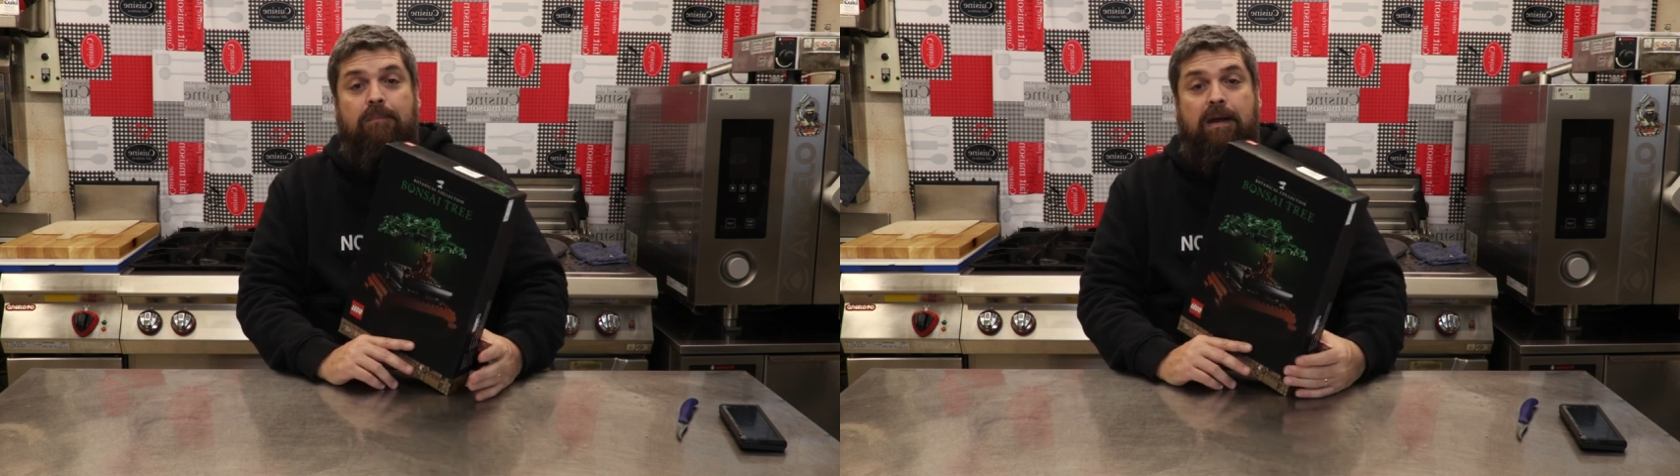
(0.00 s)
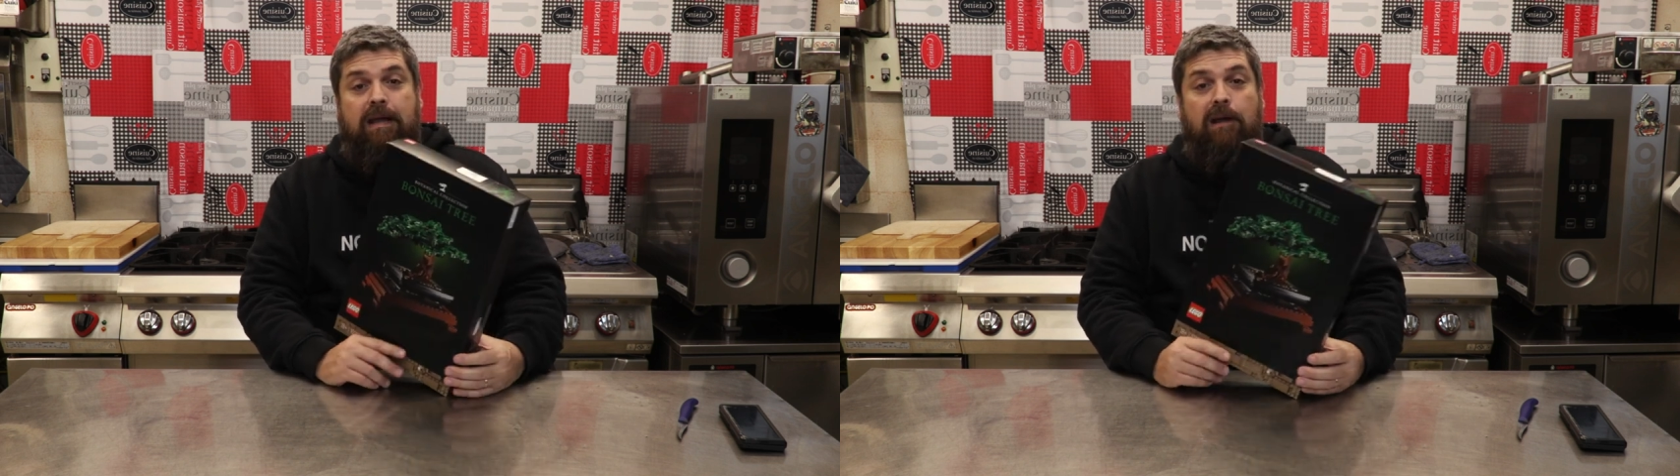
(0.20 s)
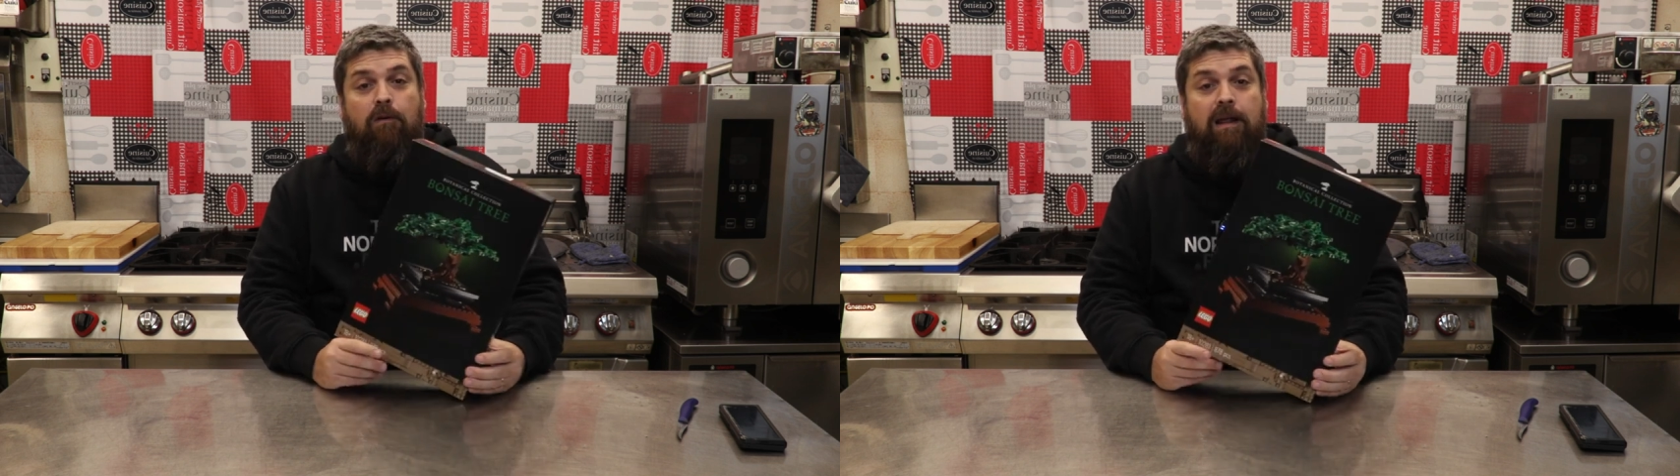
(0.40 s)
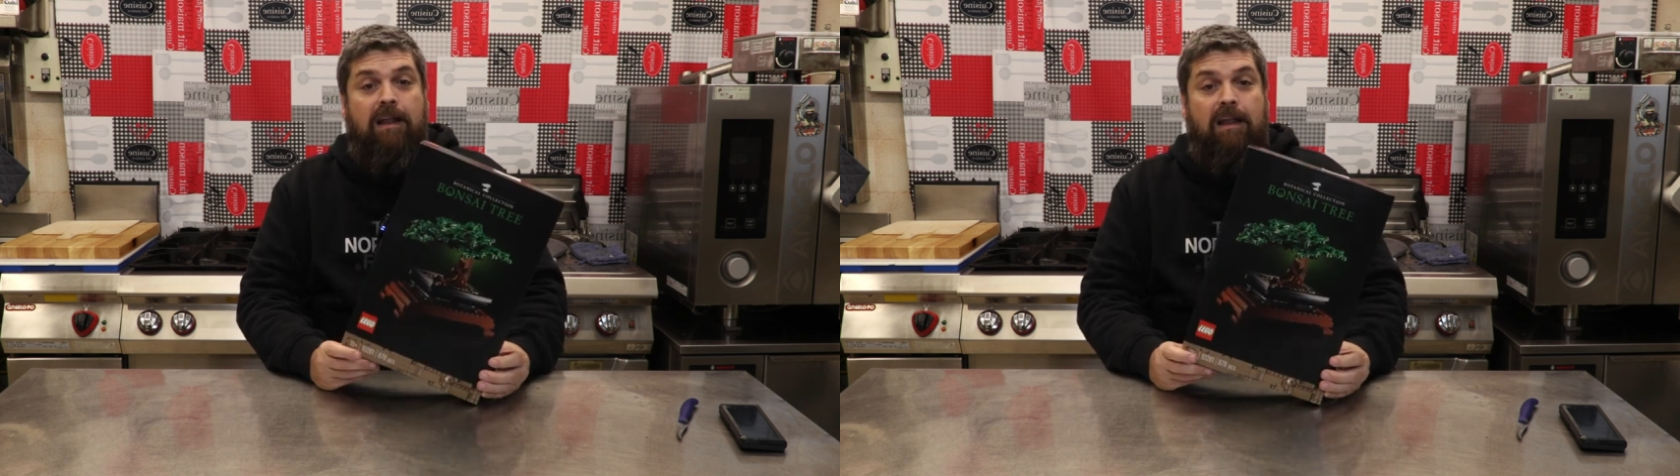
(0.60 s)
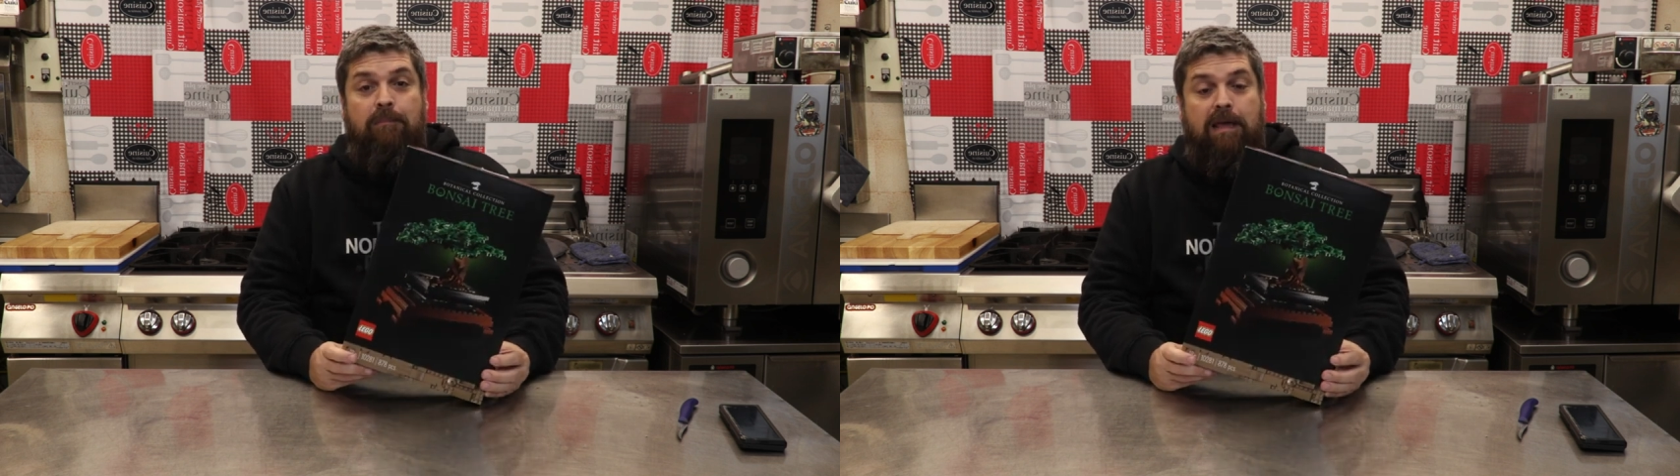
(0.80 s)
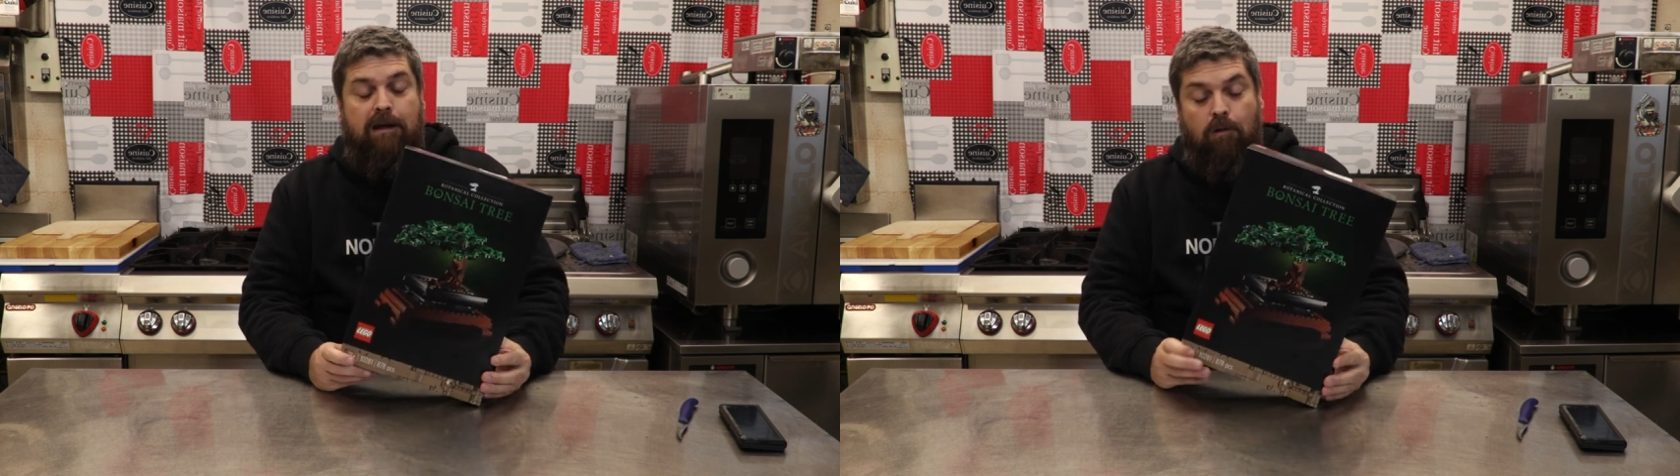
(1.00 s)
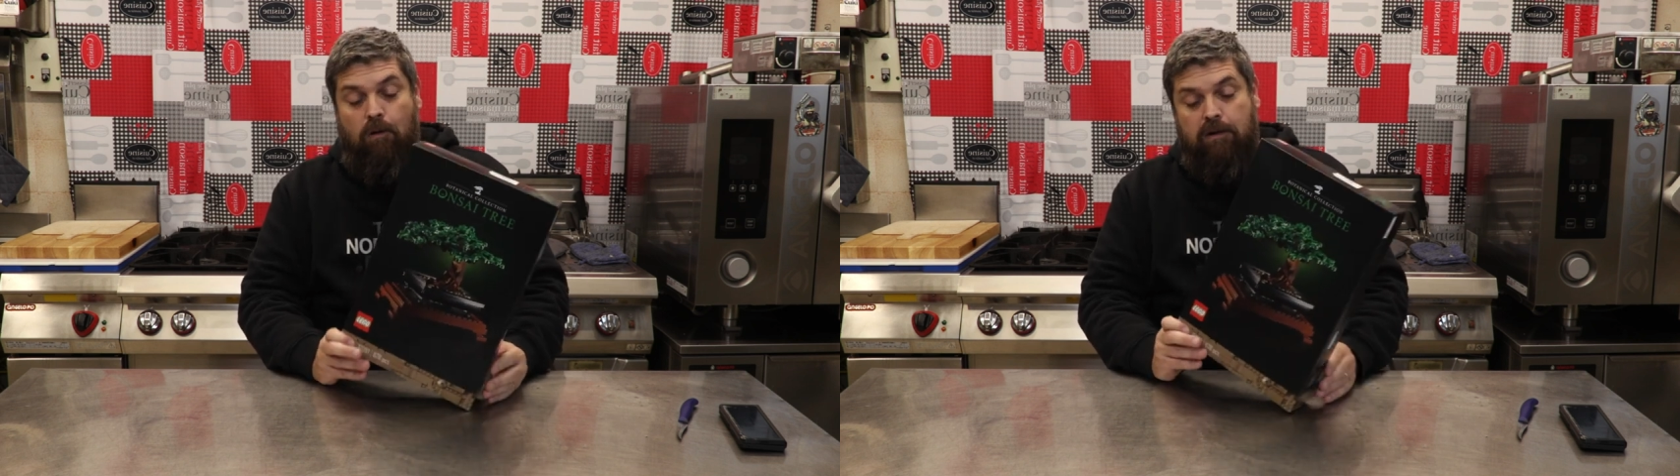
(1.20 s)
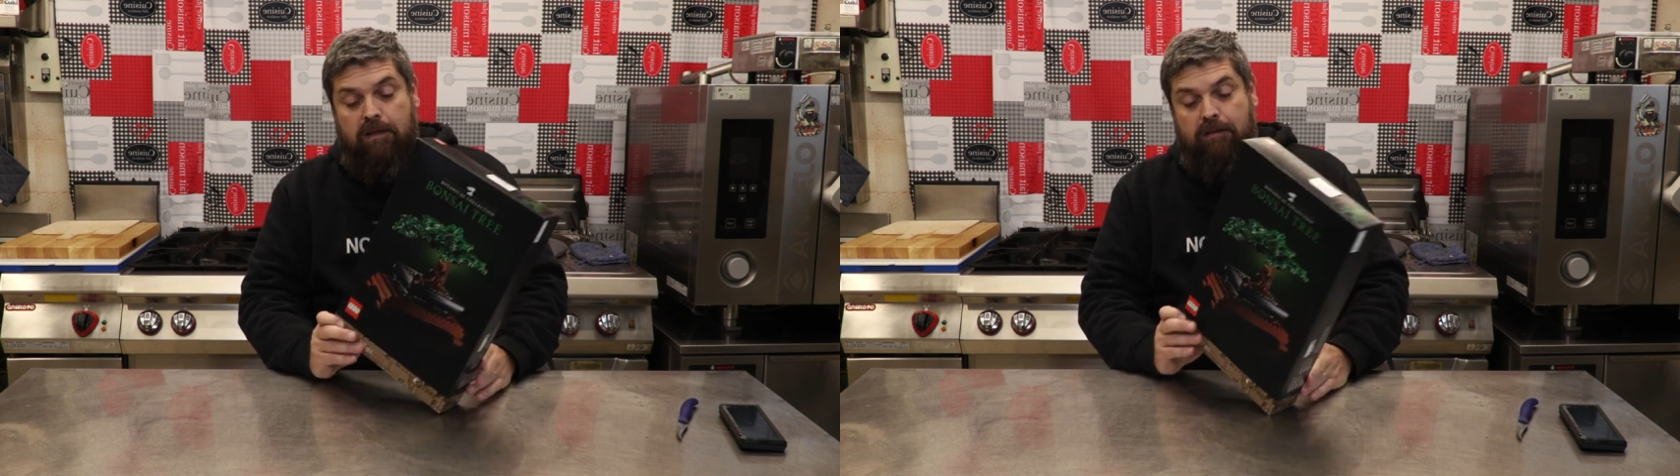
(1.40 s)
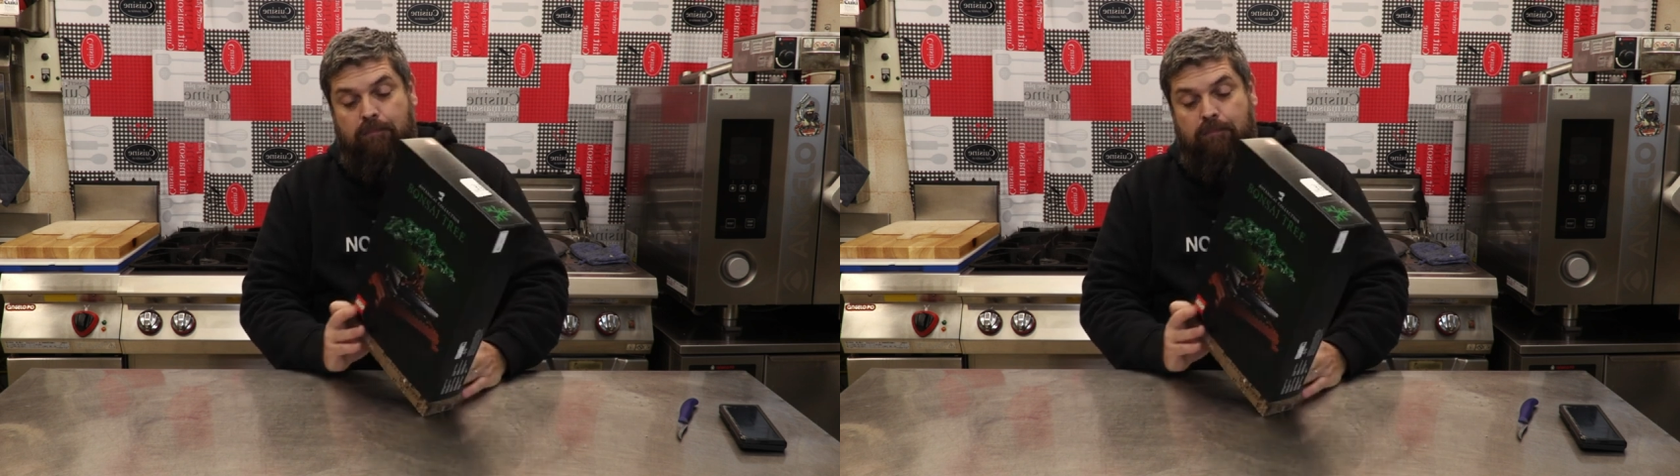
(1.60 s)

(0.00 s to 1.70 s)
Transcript: perché non è nelle mie corde,